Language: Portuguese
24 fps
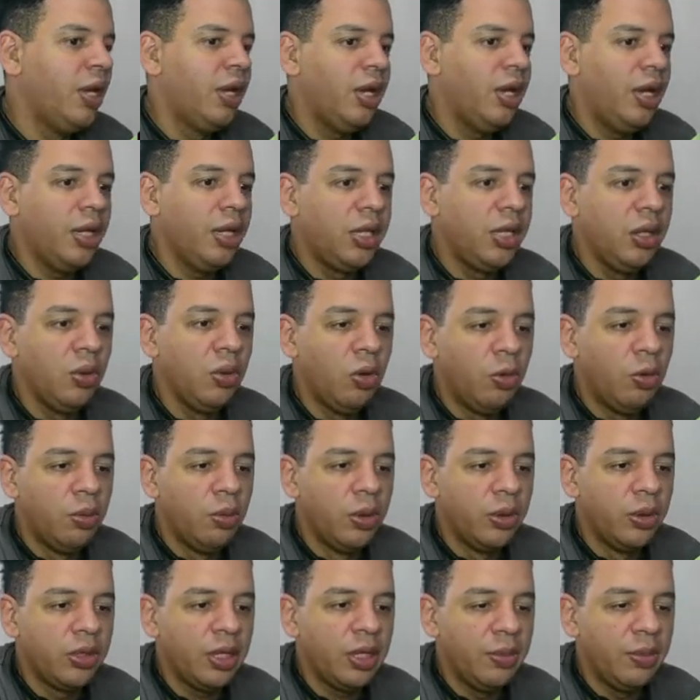Aqui o
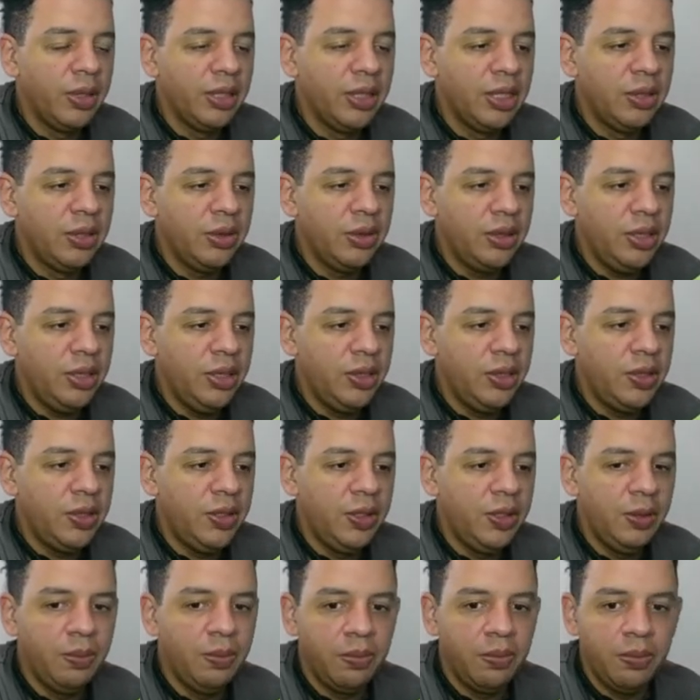robô tá mandando a
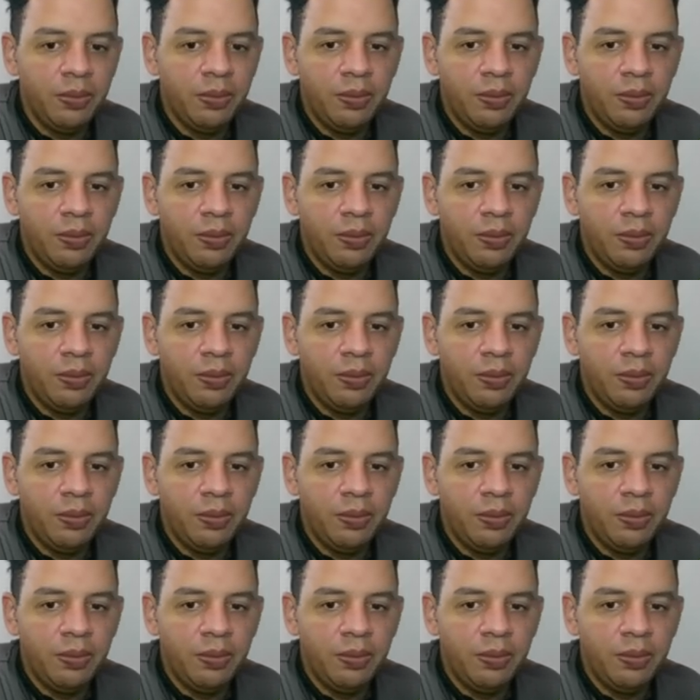gente